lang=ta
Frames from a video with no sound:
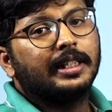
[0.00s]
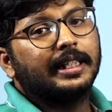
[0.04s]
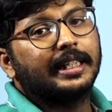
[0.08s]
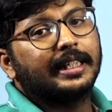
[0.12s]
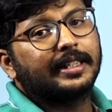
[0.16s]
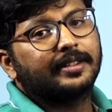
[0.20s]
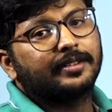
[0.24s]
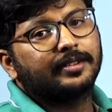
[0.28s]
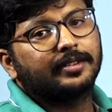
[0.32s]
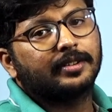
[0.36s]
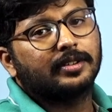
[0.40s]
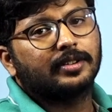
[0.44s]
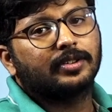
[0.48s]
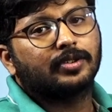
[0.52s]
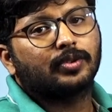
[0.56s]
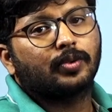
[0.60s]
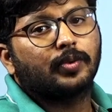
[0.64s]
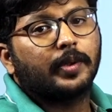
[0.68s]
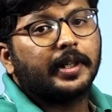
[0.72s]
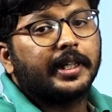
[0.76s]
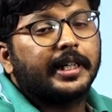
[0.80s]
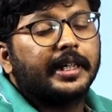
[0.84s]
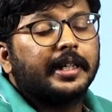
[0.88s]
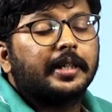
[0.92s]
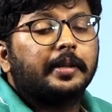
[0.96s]
எக்ஸ்
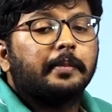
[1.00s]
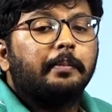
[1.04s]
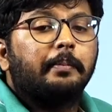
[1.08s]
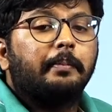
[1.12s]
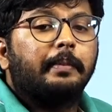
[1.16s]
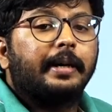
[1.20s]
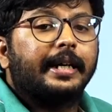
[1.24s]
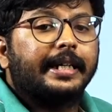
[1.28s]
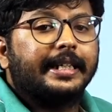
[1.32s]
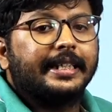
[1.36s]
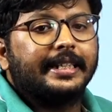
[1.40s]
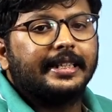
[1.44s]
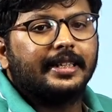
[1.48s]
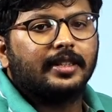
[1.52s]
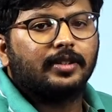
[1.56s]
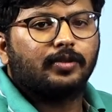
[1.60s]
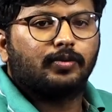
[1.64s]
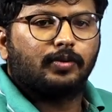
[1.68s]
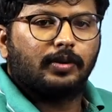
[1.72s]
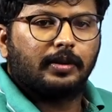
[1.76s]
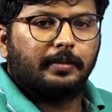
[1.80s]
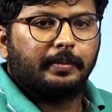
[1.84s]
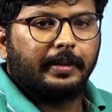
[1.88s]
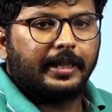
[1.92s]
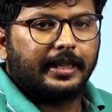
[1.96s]
ஸ்கொயர் மைனஸ்
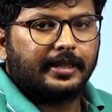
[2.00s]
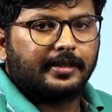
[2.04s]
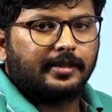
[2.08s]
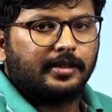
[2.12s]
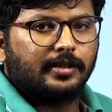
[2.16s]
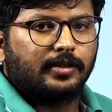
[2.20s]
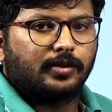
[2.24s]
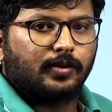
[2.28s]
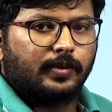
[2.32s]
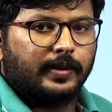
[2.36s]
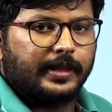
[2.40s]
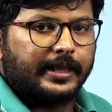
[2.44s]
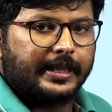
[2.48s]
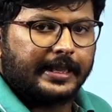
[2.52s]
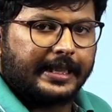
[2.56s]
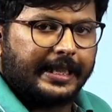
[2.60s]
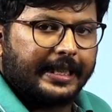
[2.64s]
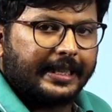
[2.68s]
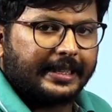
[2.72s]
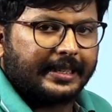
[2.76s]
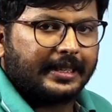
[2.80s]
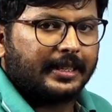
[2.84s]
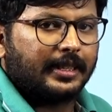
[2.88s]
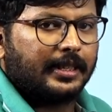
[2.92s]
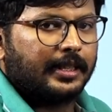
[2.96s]
ஒன் பை எக்ஸ் ஸ்கொயர்
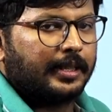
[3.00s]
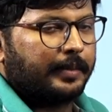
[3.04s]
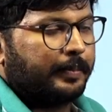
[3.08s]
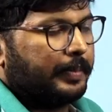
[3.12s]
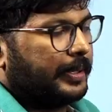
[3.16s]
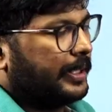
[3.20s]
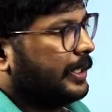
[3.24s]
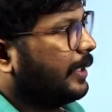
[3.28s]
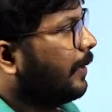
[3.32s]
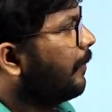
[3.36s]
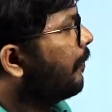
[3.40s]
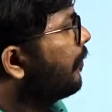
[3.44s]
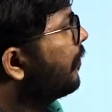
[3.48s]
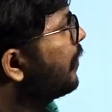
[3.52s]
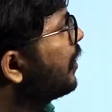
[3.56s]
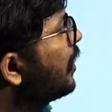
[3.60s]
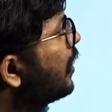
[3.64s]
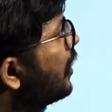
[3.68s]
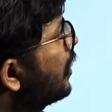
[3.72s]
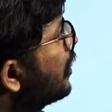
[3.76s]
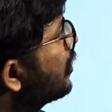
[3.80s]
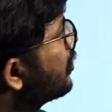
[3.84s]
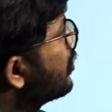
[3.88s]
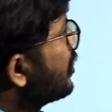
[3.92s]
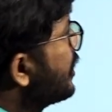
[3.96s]
கேட்குறாங்க அப்படின்னா
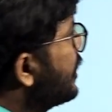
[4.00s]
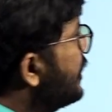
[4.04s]
ஸோ